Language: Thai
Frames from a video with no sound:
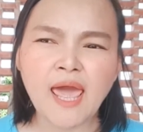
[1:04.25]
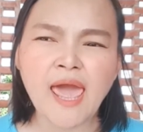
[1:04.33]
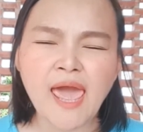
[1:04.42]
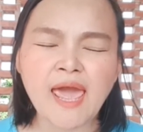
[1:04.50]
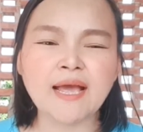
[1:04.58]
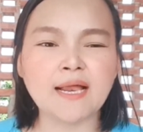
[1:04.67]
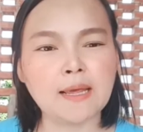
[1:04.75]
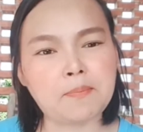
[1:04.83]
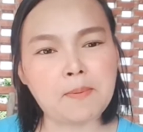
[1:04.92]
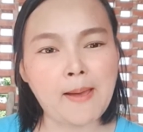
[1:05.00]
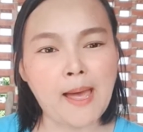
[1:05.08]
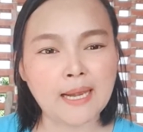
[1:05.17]
แห้งอะไร
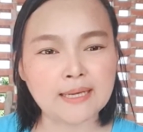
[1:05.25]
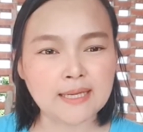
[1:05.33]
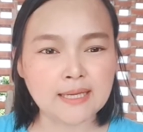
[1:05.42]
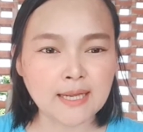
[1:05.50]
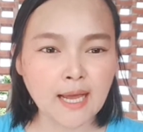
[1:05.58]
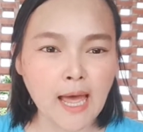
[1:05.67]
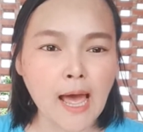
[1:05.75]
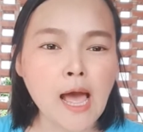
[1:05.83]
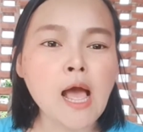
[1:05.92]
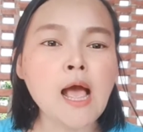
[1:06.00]
ประมาณนี้นะคะ